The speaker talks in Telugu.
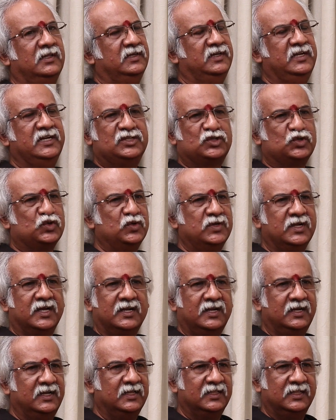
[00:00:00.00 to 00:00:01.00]
అది
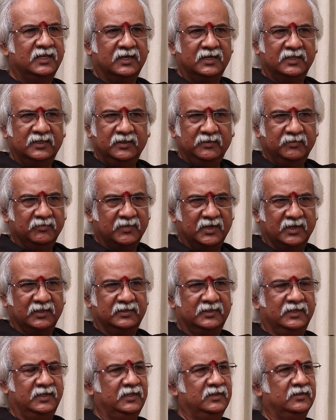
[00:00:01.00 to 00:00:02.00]
నేర్చుకున్నారా లేదా అనేది
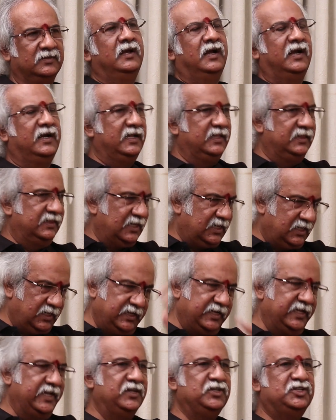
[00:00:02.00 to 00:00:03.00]
మనకు తెలియదు అండ్ ఇందాలు
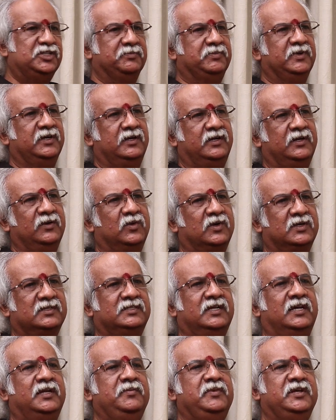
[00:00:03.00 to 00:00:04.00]
నేను చెప్పినట్టు
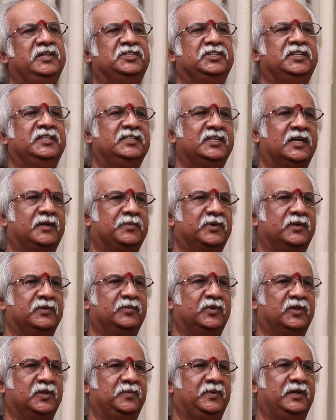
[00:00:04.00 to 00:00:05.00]
ఒకసారి మీరు చేయి జాపడం
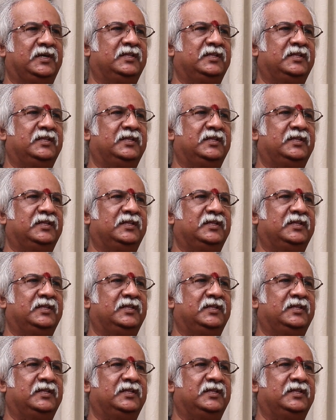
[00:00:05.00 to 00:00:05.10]
మొదలు